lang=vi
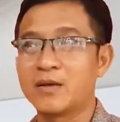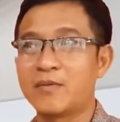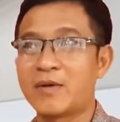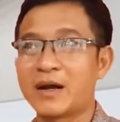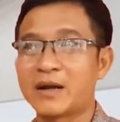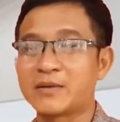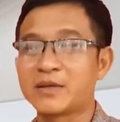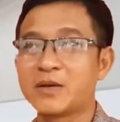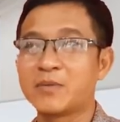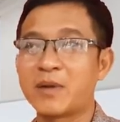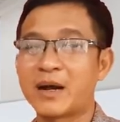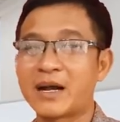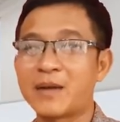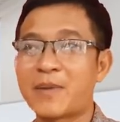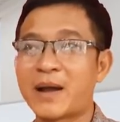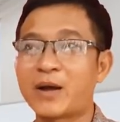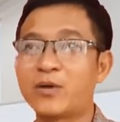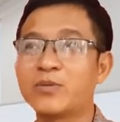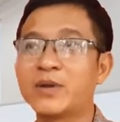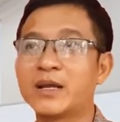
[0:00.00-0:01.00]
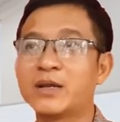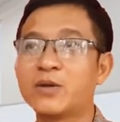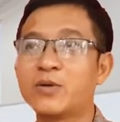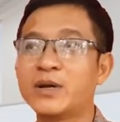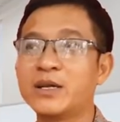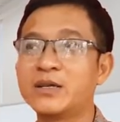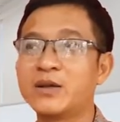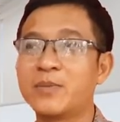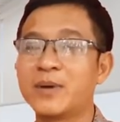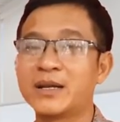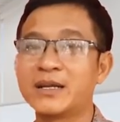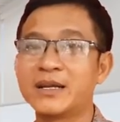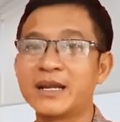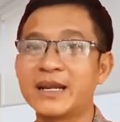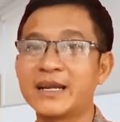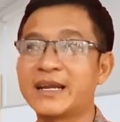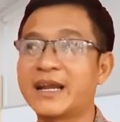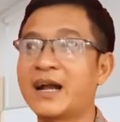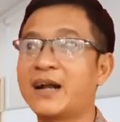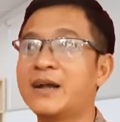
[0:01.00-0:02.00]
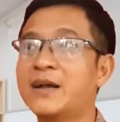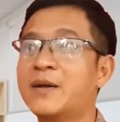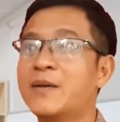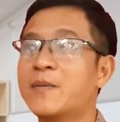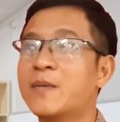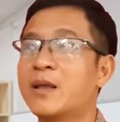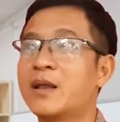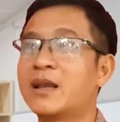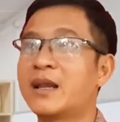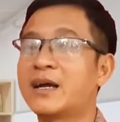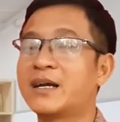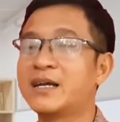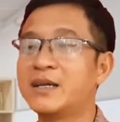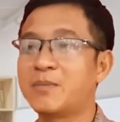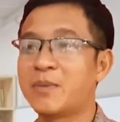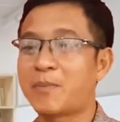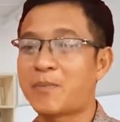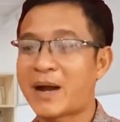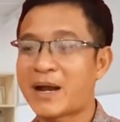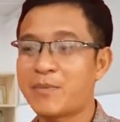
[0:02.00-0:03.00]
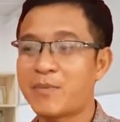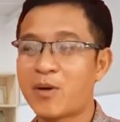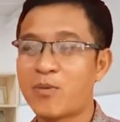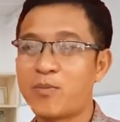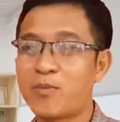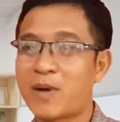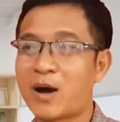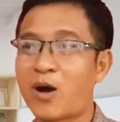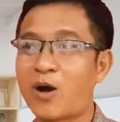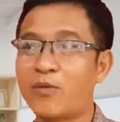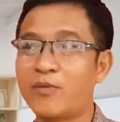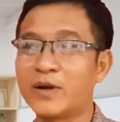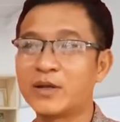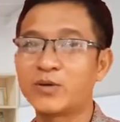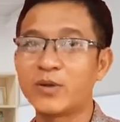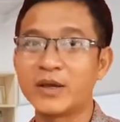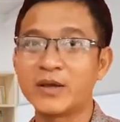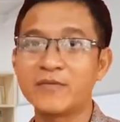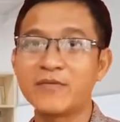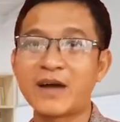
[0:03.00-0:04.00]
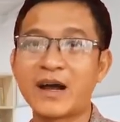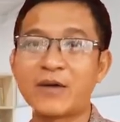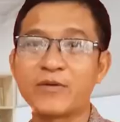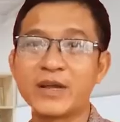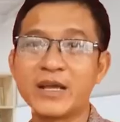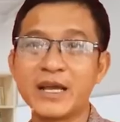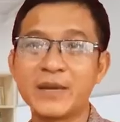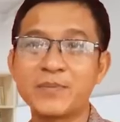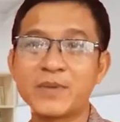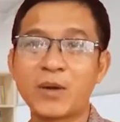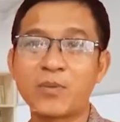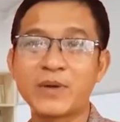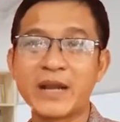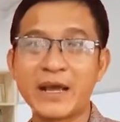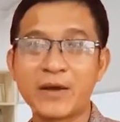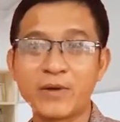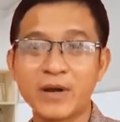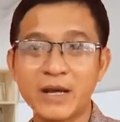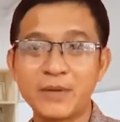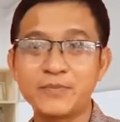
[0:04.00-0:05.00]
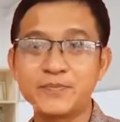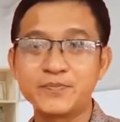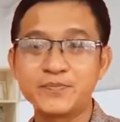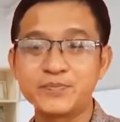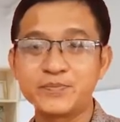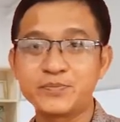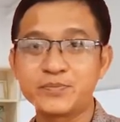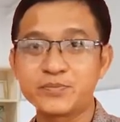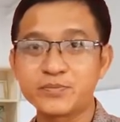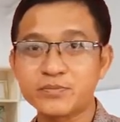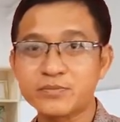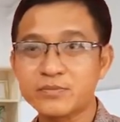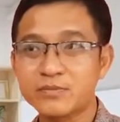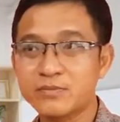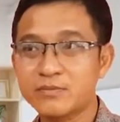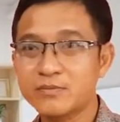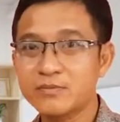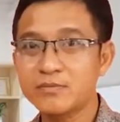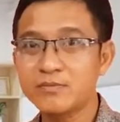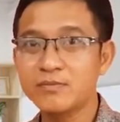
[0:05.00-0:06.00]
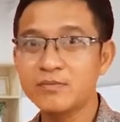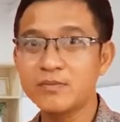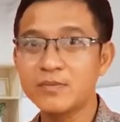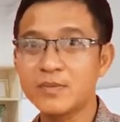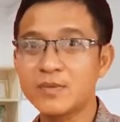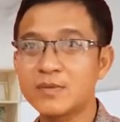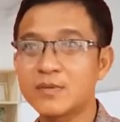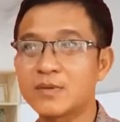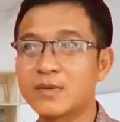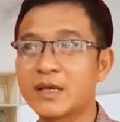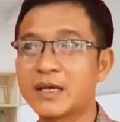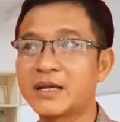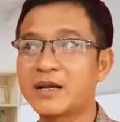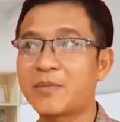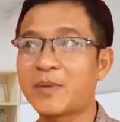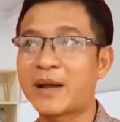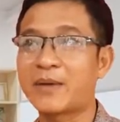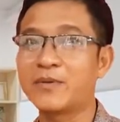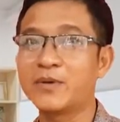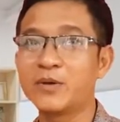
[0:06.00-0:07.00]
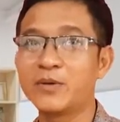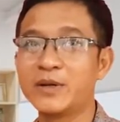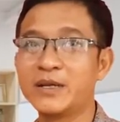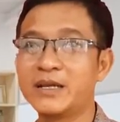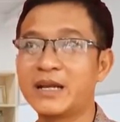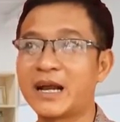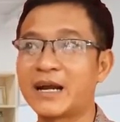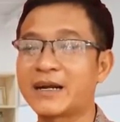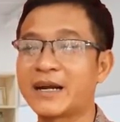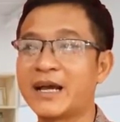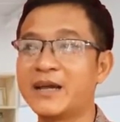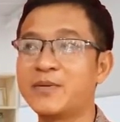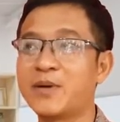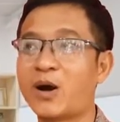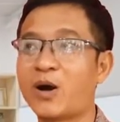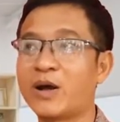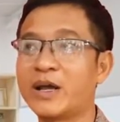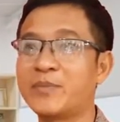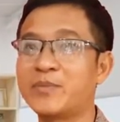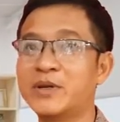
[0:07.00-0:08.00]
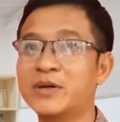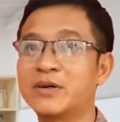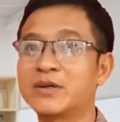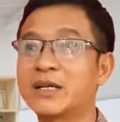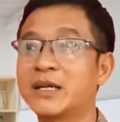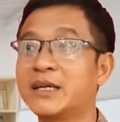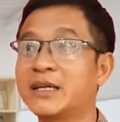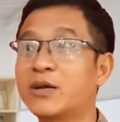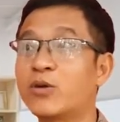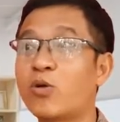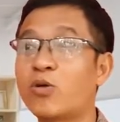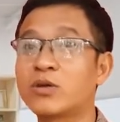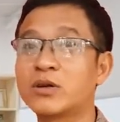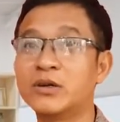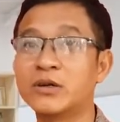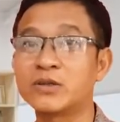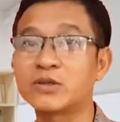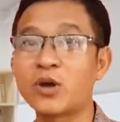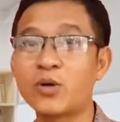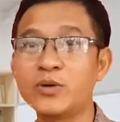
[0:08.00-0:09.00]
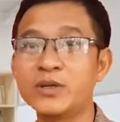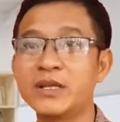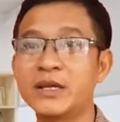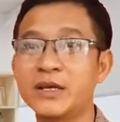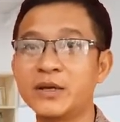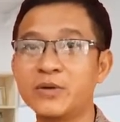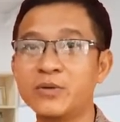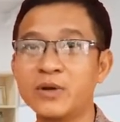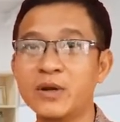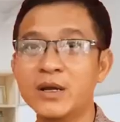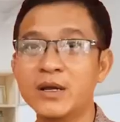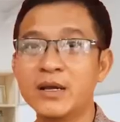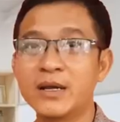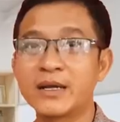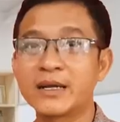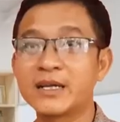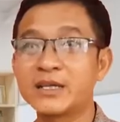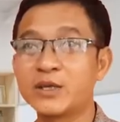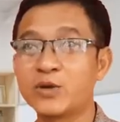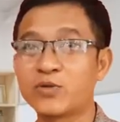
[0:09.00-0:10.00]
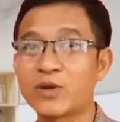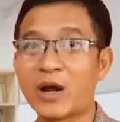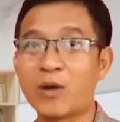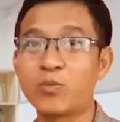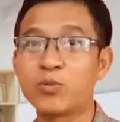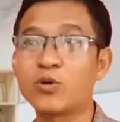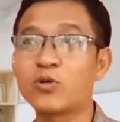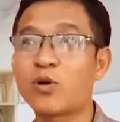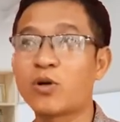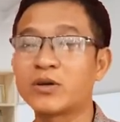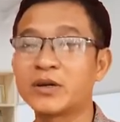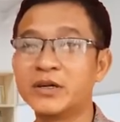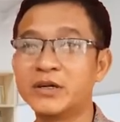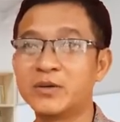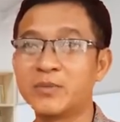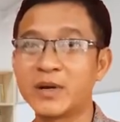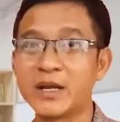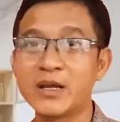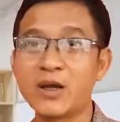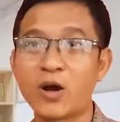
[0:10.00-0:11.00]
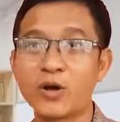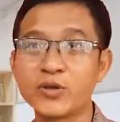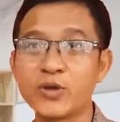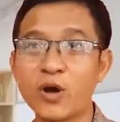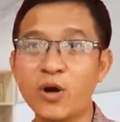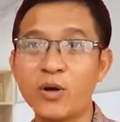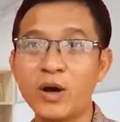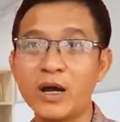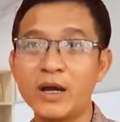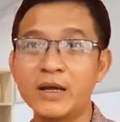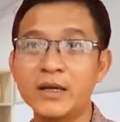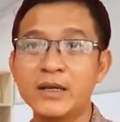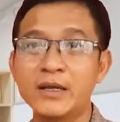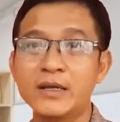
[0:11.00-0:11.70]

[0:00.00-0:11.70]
và nhưng mà các bạn cũng nên lưu ý cho mình thế này nhé là khi mà máy móc mà họ vận chuyển vào để ép cọc neo đó thì các bạn phải lưu ý rằng để họ ép được thì cái con đường tối thiểu cái chiều rộng của con đường mà để họ vô á